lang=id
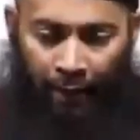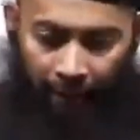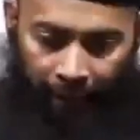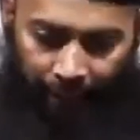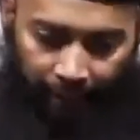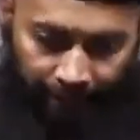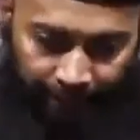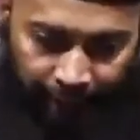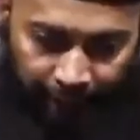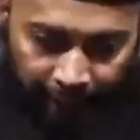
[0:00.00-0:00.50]

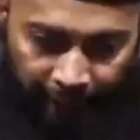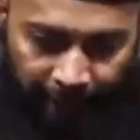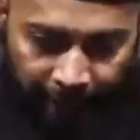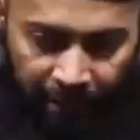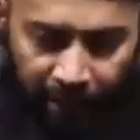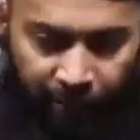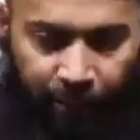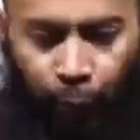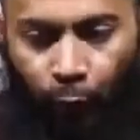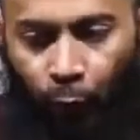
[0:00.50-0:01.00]

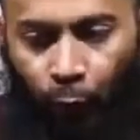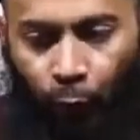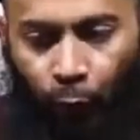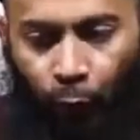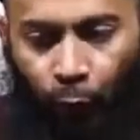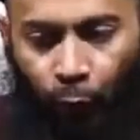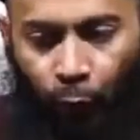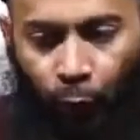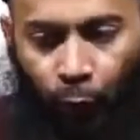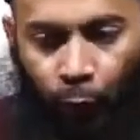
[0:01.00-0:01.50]
Akhirnya Ibnu
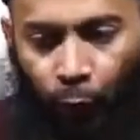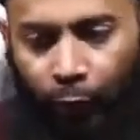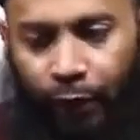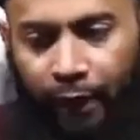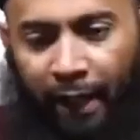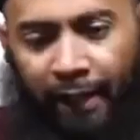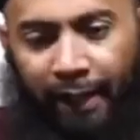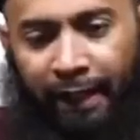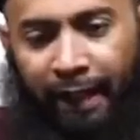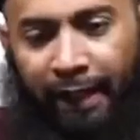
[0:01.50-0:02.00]

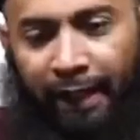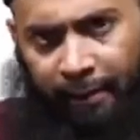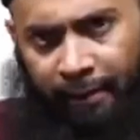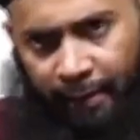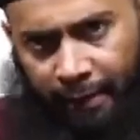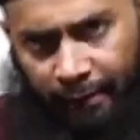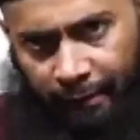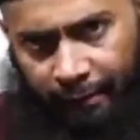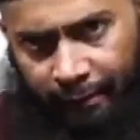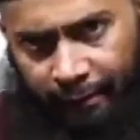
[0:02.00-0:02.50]
Uyainah
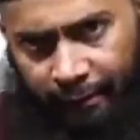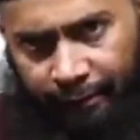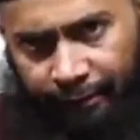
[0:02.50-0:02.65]
ini